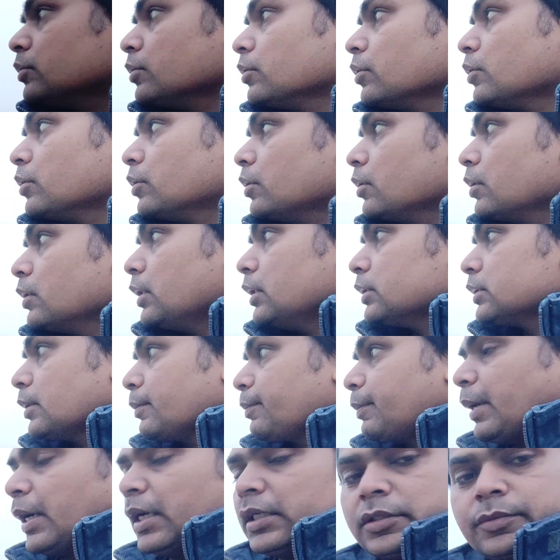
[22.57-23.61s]
तो
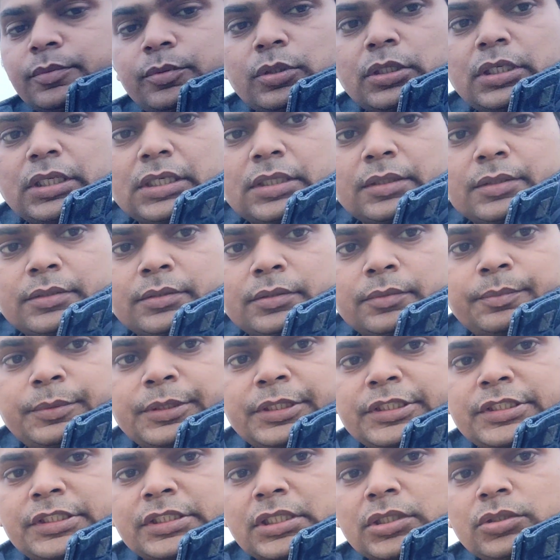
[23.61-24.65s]
ऐसा पाँच पुल है
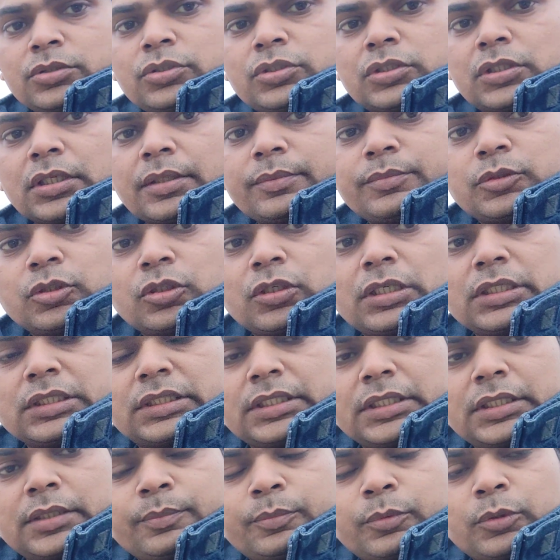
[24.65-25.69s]
ब्रिज के उस तरफ जो है
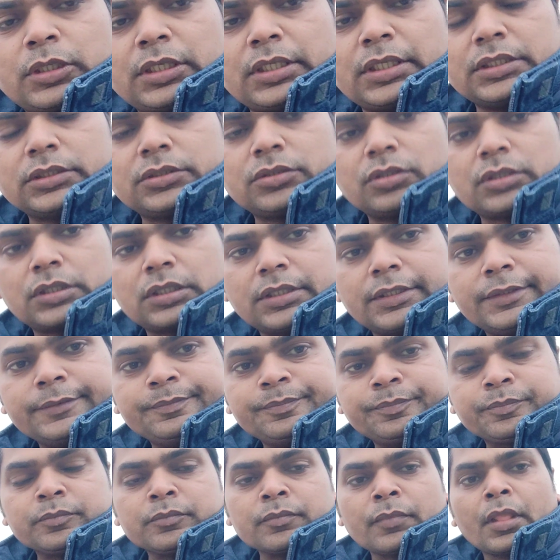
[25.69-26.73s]
तीन पुल है जो कि
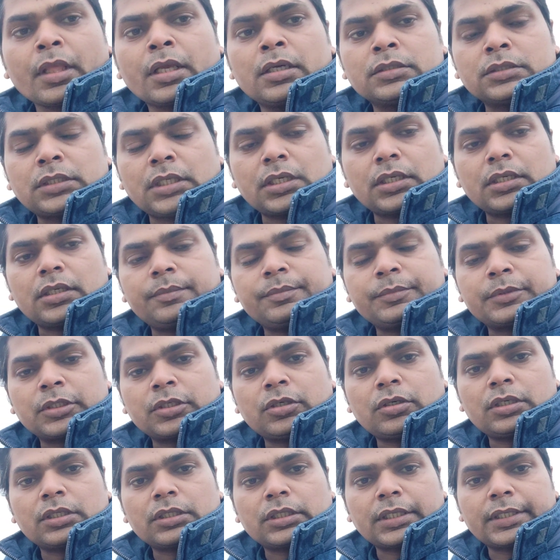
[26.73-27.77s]
संगम
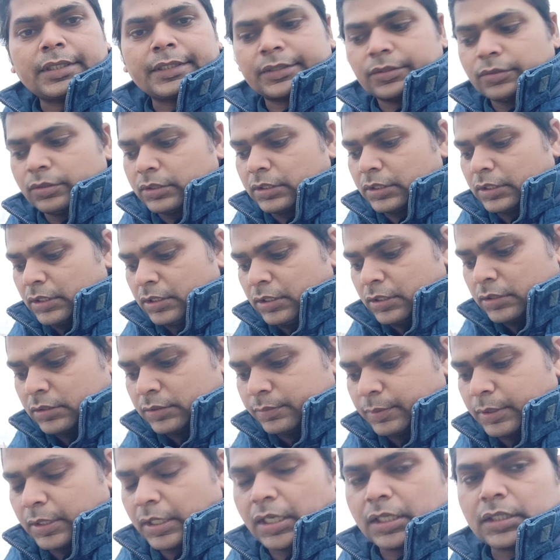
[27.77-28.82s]
की ओर कनेक्ट होते हैं
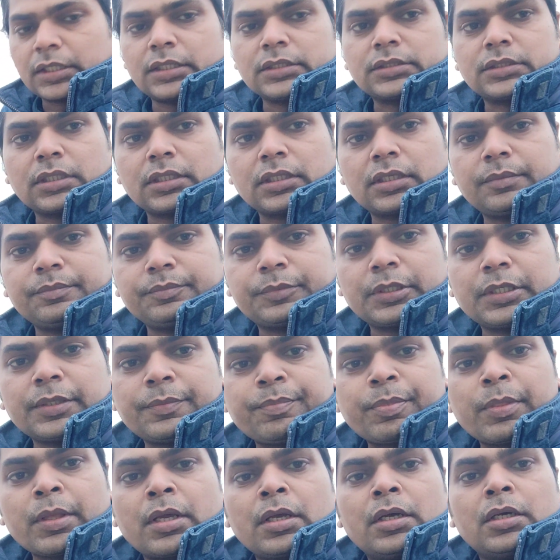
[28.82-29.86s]
प्रयागराज संगम
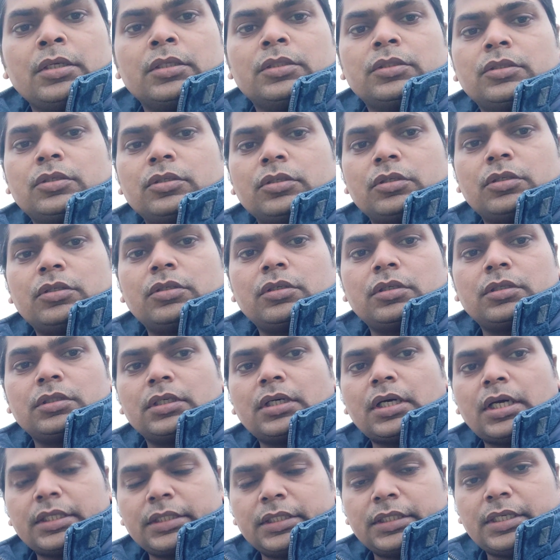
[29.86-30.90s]
से तो
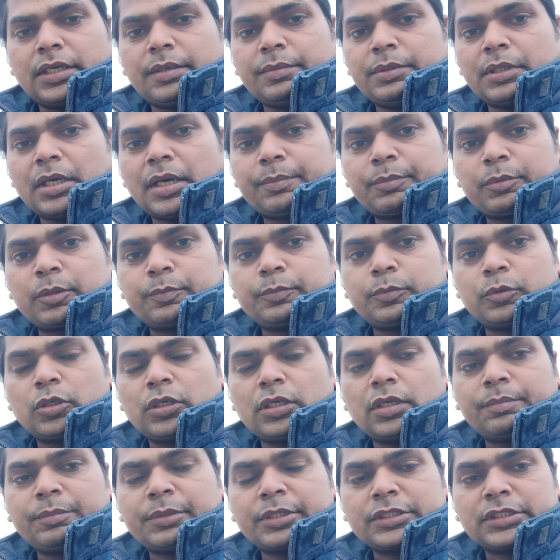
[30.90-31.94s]
आइए अभी आपको
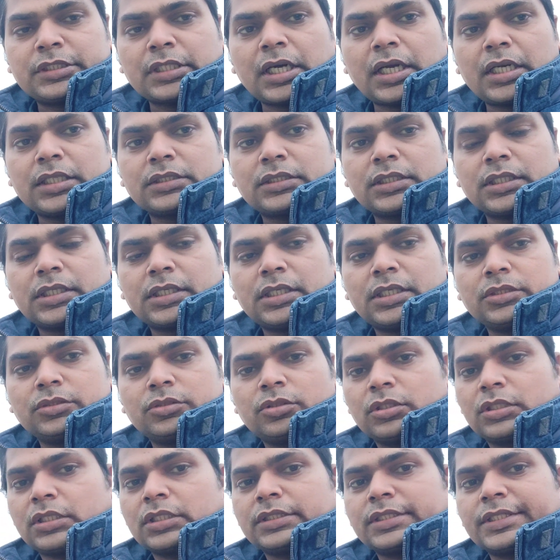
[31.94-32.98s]
पुल नंबर चार से
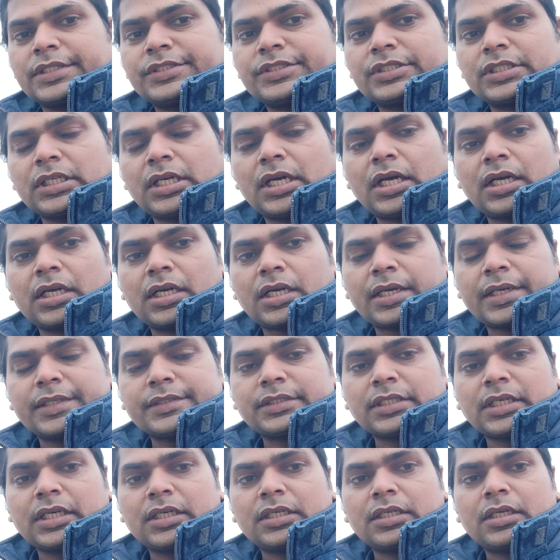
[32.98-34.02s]
जो कि दृश्य यहाँ का
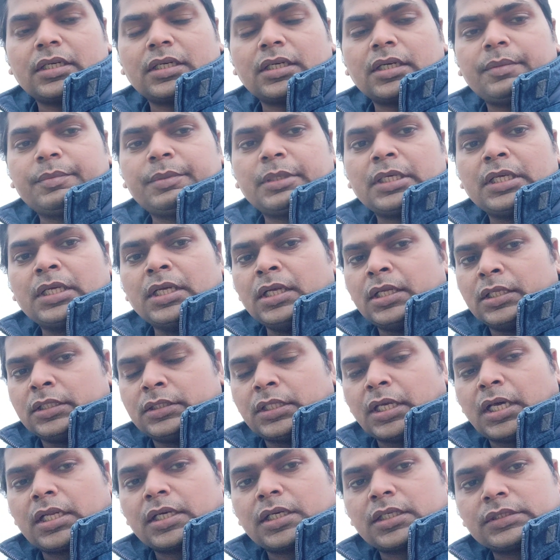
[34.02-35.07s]
कैसा है गंगा में
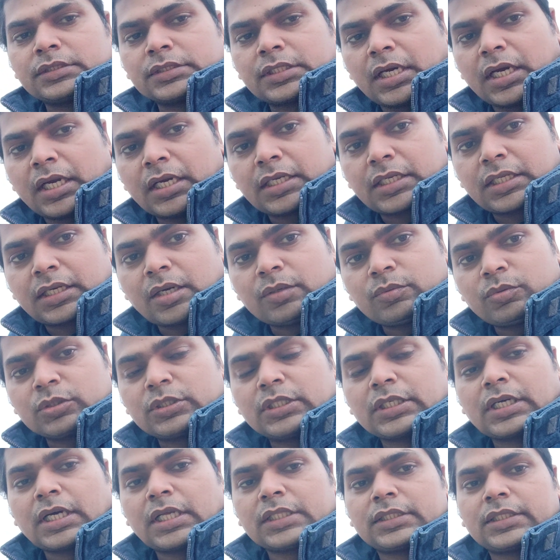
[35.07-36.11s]
तारगंज घाट का वो
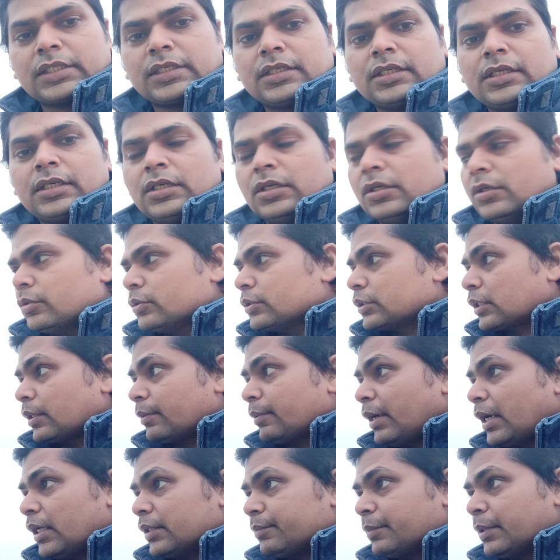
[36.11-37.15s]
दिखाते हैं
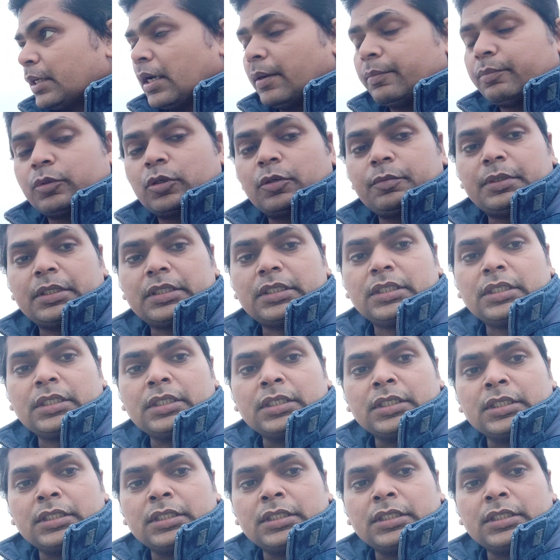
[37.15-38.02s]
उसके बाद में आपको मैं